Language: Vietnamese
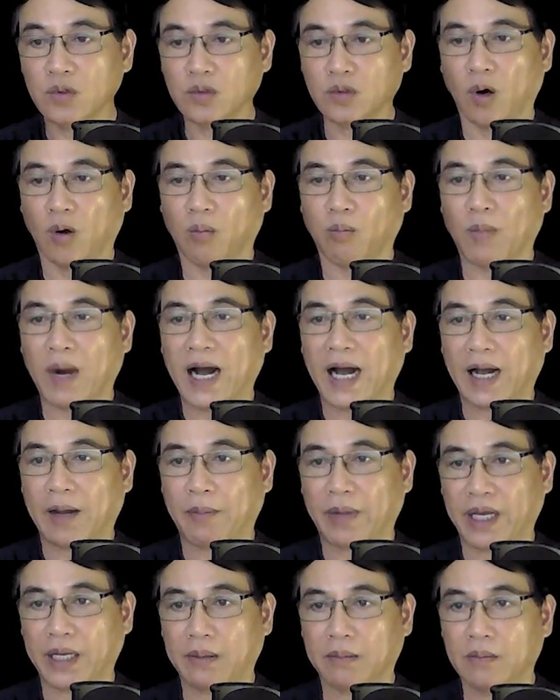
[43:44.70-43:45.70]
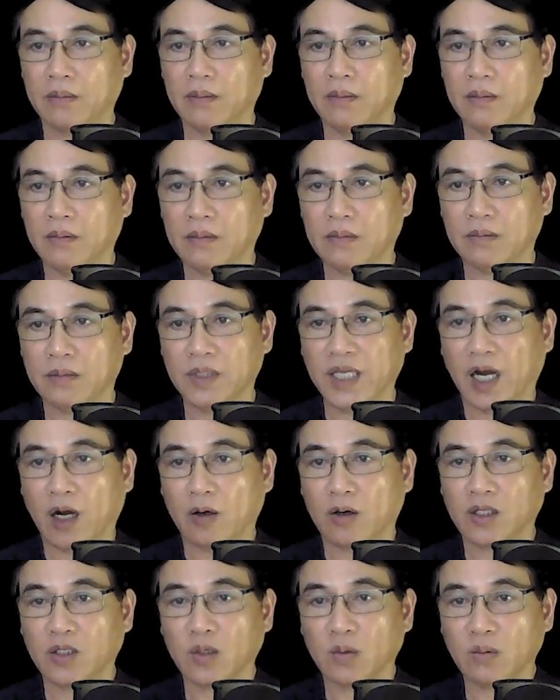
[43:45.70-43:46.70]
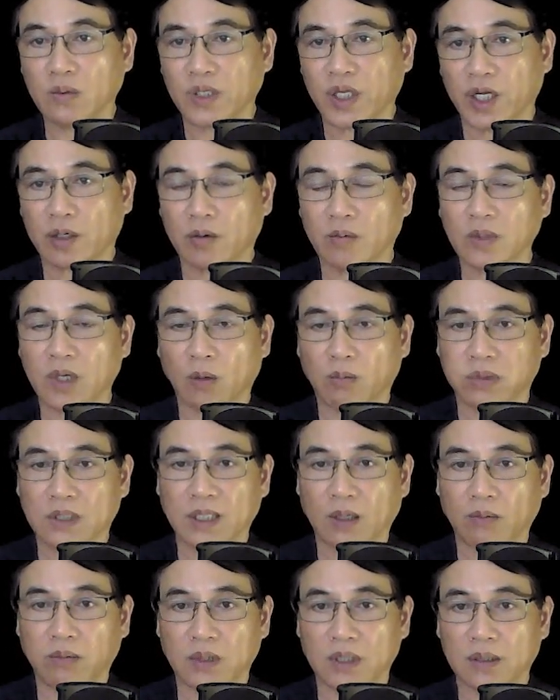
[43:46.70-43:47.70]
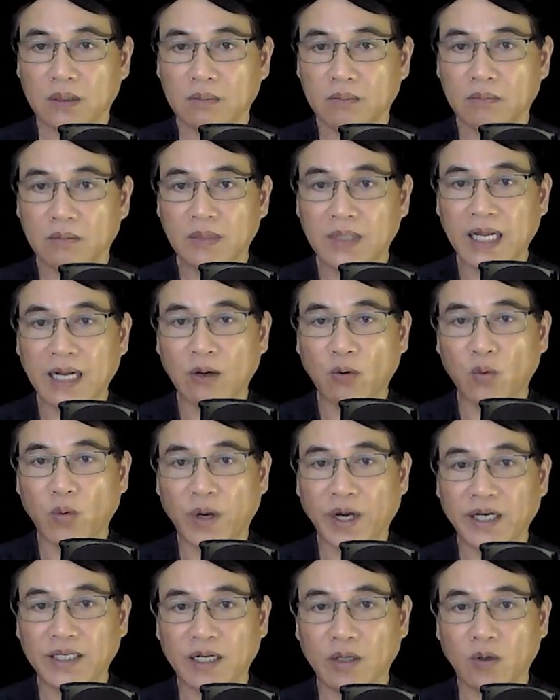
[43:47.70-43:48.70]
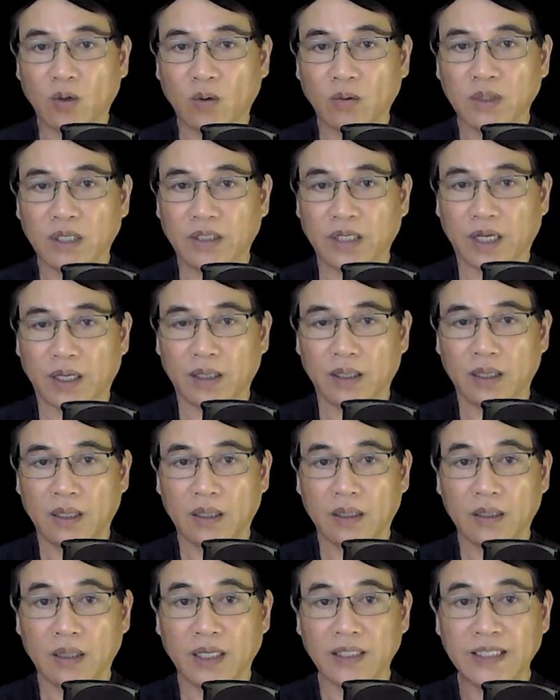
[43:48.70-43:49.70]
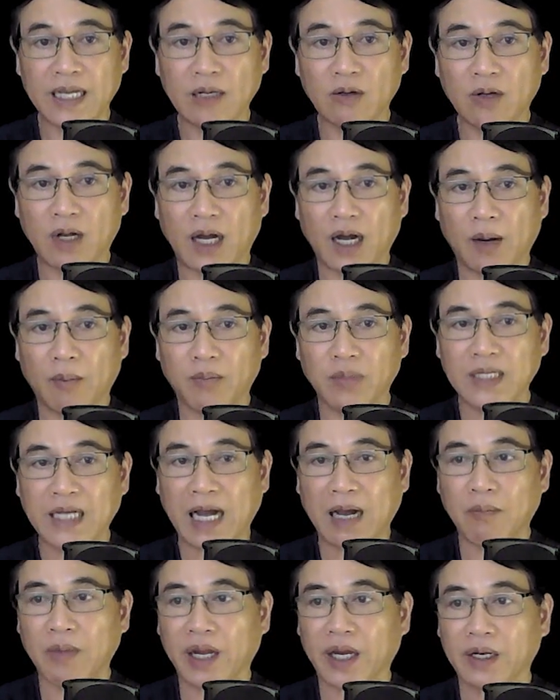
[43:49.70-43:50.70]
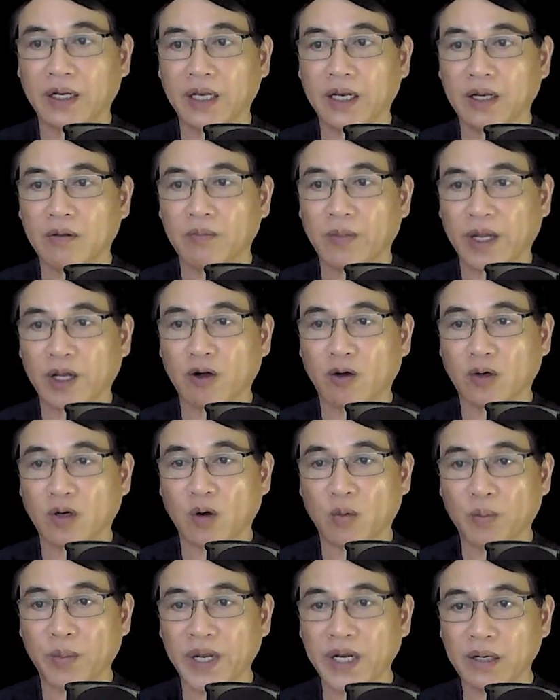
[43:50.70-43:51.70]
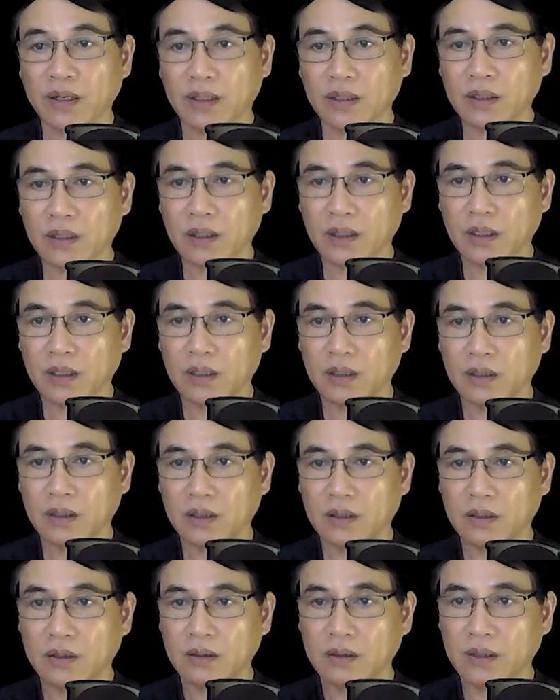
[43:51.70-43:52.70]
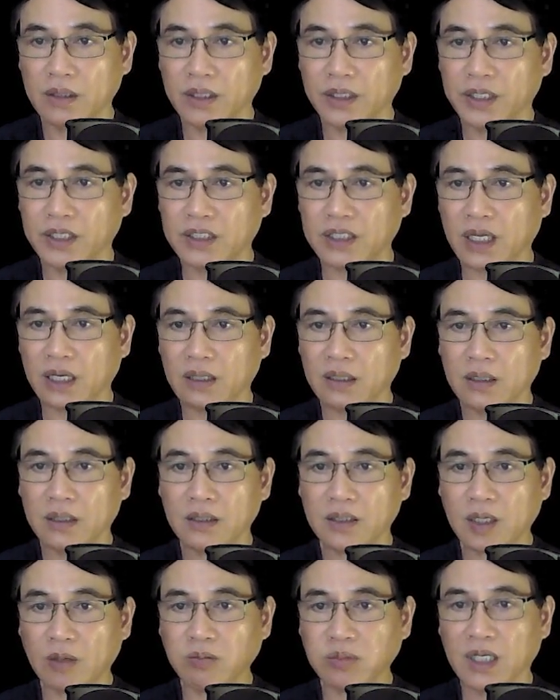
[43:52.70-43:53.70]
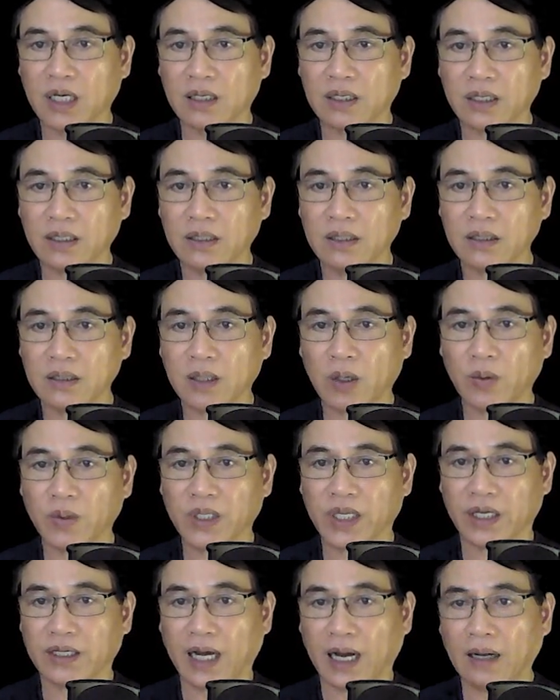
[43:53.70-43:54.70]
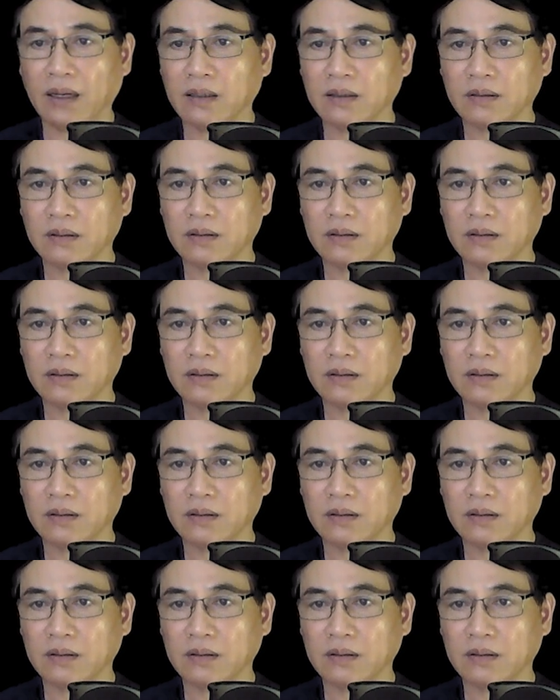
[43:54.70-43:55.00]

Còn bà mày, nhờ có chút việc cũng không xong nữa, lăn quay ra ngủ như vậy, cái xác nó ẩm cả mày đi mày còn không biết nữa. Ôi, không được cái nước nô gì cả.